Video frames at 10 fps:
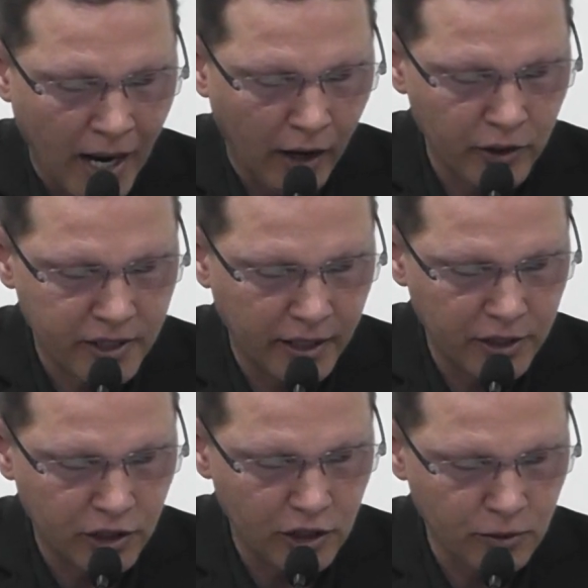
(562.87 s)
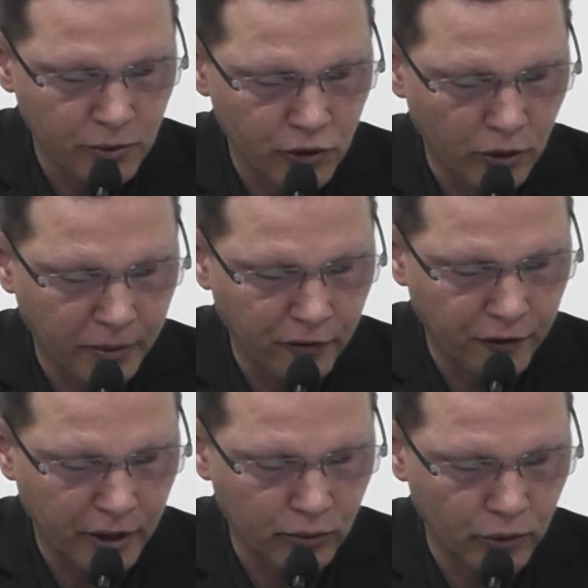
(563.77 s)
ao excelentíssimo senhor
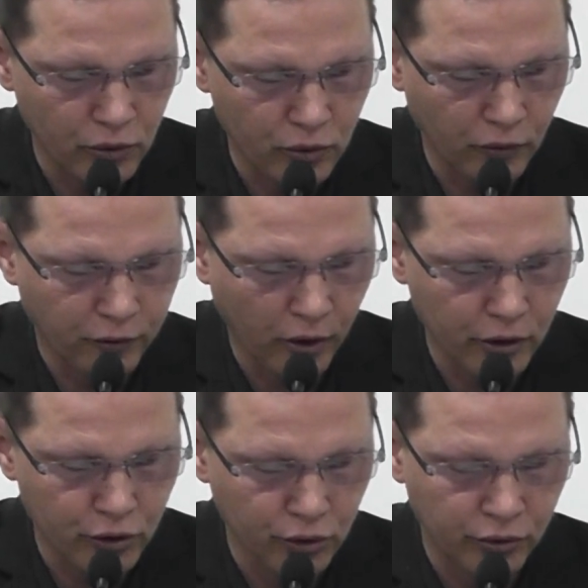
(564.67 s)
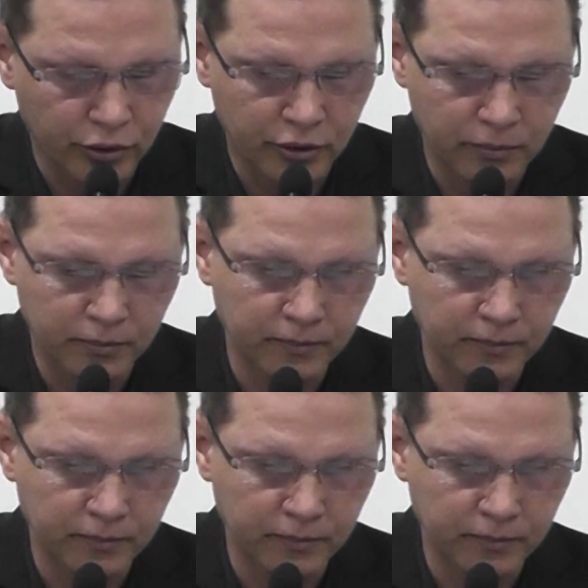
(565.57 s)
prefeito Wilson Freire Júnior.